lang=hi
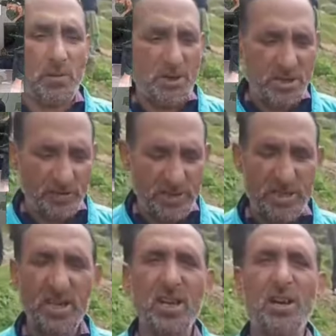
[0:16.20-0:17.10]
मोहम्मद शफी
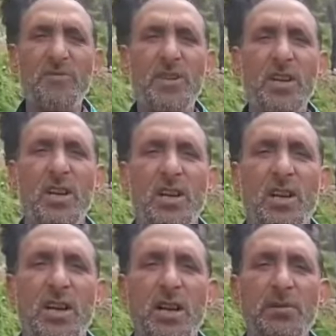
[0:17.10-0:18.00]

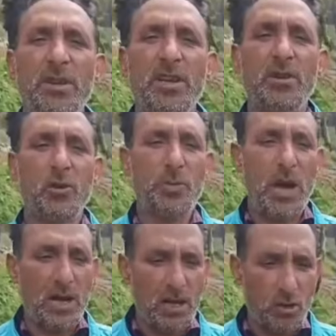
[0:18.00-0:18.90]
सनाफ इलमदीन जो
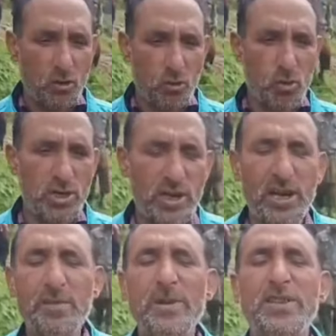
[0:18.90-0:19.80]
प्याकल सुरू
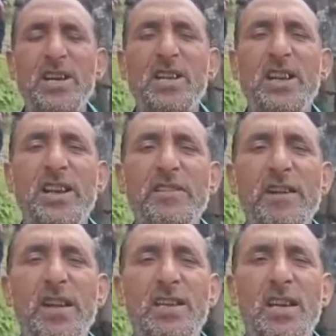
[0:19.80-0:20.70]
टटानी पंचायत का रहने
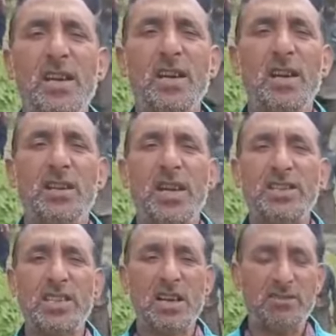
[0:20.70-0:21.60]
वाला था
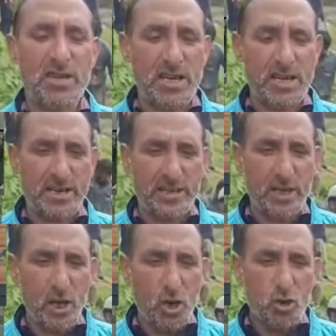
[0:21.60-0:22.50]
कासिम धरावशाला के
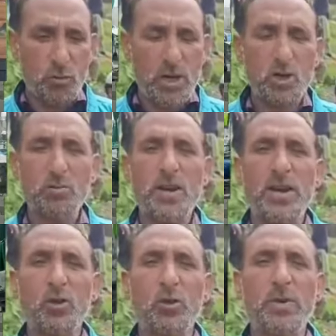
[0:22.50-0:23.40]
अंदर सुबह सुबह
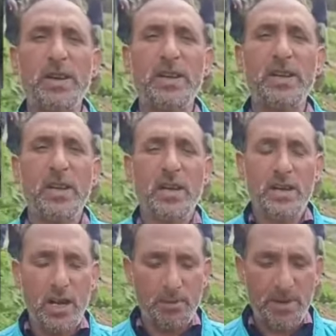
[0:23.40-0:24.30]
एक दुख भरी
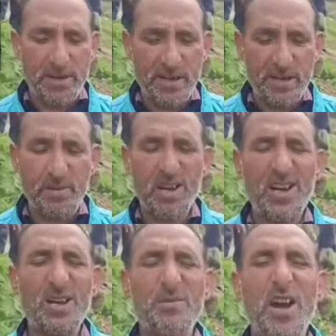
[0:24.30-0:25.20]
यहाँ पे इनके
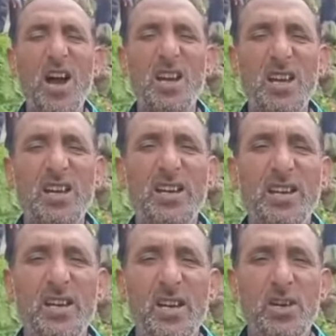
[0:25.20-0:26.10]
मकान में आग लग गई
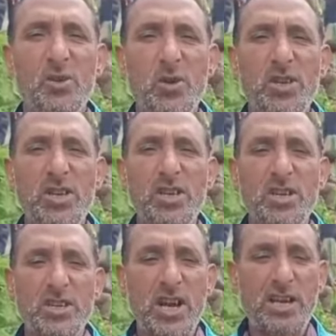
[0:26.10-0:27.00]
जो कि
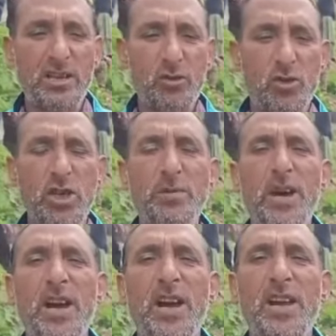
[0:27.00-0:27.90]
शायद सुनने में
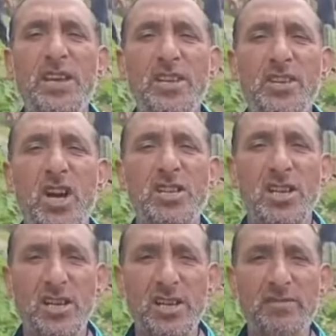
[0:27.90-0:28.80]
आया है कि शॉर्ट
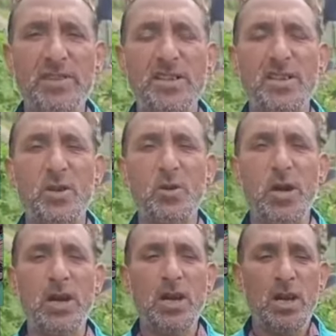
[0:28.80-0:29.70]
सर्किट की वजह से
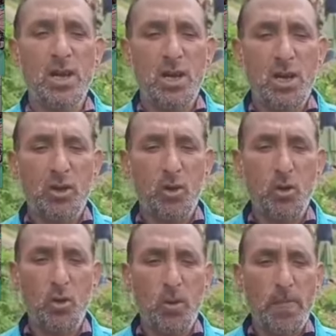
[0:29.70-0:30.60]
हुआ तो